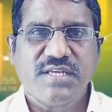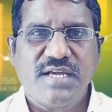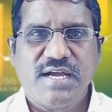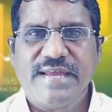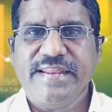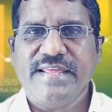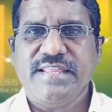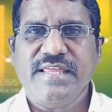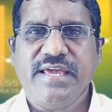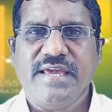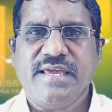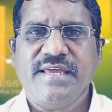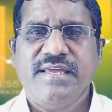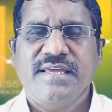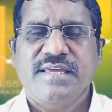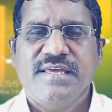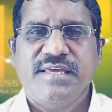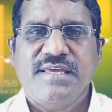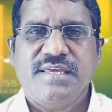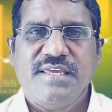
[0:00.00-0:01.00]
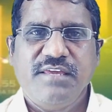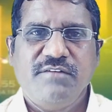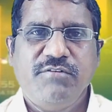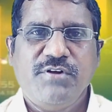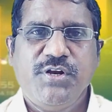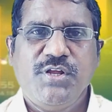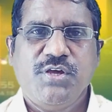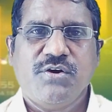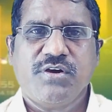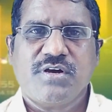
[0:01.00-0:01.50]
అనేదే ఈ
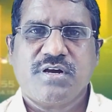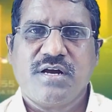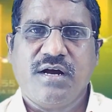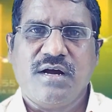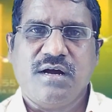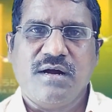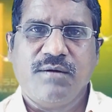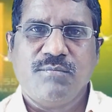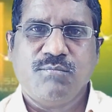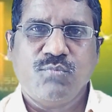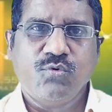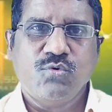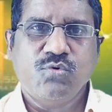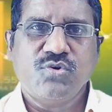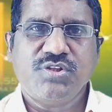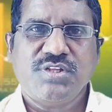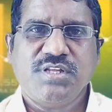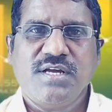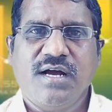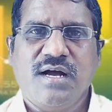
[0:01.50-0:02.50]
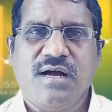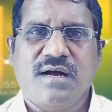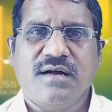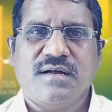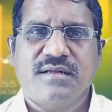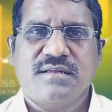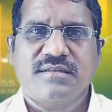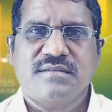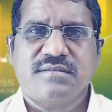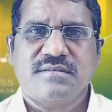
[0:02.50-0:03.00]
వీడియో యొక్క పూర్తిగా
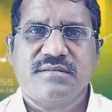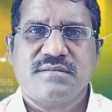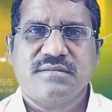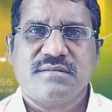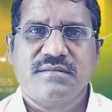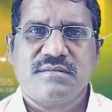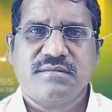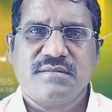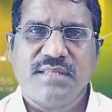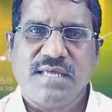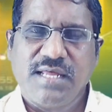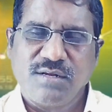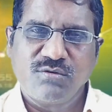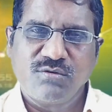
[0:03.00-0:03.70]
దాని